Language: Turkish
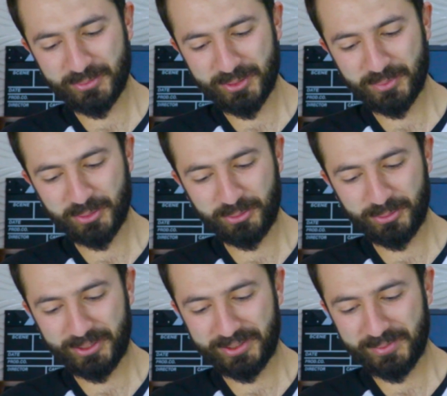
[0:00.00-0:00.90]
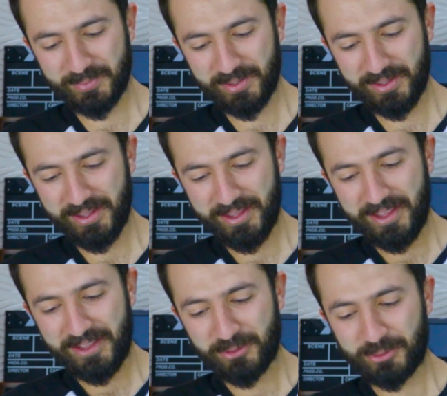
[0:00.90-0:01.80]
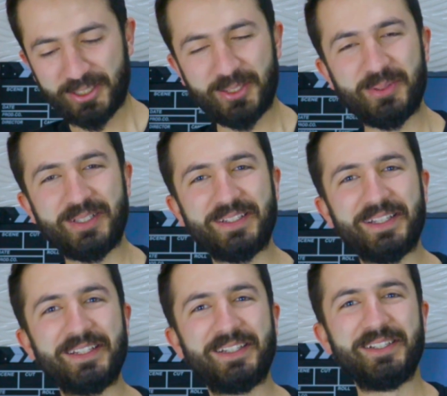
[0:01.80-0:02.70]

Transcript: var benim de kullandım. Kullanabilirler.